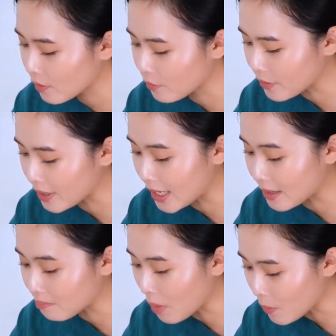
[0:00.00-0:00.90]
Vừa
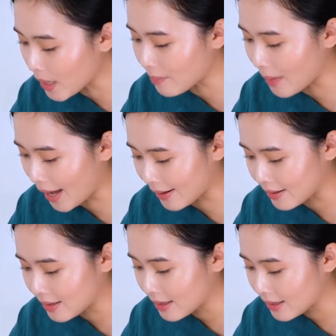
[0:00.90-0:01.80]
định bốc cơm ăn
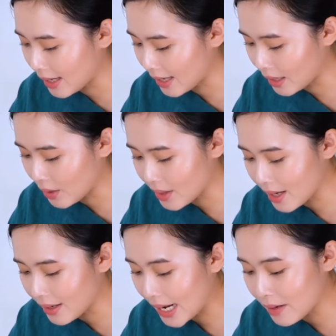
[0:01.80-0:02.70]
thì nó
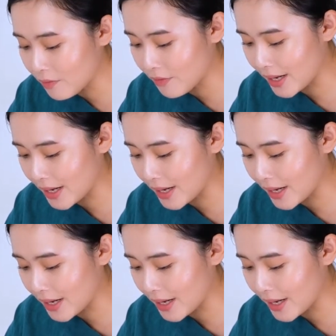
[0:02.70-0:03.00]
nhớ đến